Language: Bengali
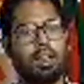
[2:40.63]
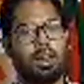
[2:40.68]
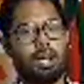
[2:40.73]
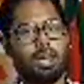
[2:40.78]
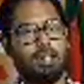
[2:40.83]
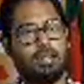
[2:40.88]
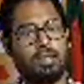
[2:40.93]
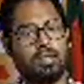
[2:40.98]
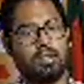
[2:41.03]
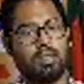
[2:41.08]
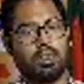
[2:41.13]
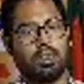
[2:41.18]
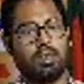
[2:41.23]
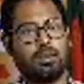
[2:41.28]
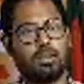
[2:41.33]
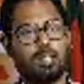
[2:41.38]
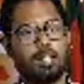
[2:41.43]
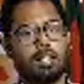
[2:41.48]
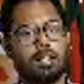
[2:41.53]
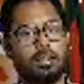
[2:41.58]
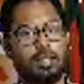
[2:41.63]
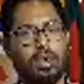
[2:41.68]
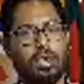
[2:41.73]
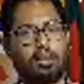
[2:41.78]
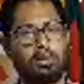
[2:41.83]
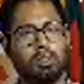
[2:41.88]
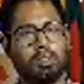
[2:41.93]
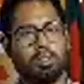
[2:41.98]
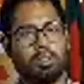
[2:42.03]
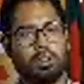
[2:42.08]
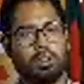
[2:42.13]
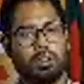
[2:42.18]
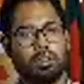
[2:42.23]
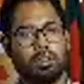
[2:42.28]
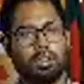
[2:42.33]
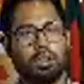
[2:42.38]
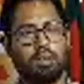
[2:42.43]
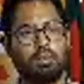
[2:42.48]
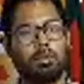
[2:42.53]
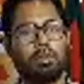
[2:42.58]
আইএলটিএস ছাড়া চায়নাতে অ্যাডমিশন নেওয়া
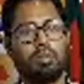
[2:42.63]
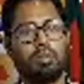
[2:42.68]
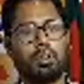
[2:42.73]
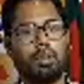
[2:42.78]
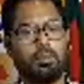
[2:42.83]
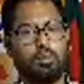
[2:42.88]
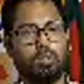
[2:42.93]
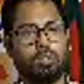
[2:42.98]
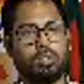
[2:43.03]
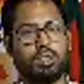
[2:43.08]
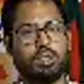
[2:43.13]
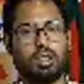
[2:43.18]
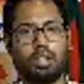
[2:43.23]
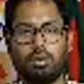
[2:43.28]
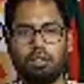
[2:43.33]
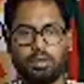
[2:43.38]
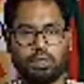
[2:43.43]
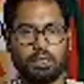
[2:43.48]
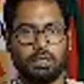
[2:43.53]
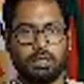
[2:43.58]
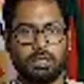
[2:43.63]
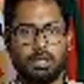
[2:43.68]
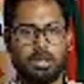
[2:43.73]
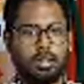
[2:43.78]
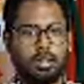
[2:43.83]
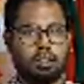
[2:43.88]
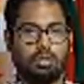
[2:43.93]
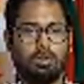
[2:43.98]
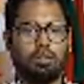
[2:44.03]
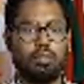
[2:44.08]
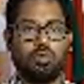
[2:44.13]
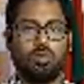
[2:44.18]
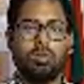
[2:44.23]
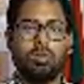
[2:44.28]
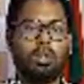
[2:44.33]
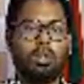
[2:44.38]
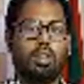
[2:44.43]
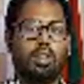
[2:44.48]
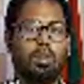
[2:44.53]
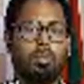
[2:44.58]
যায় এবং পড়তে যাওয়া যায় এটা নিয়ে আসলে কোনো
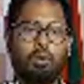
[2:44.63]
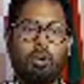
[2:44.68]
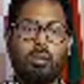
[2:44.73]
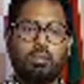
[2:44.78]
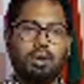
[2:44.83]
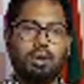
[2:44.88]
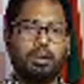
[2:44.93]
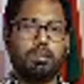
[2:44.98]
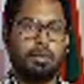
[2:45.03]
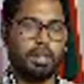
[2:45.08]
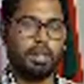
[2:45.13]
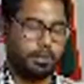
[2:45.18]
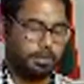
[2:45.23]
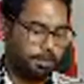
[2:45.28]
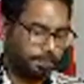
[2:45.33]
প্রবলেম নেই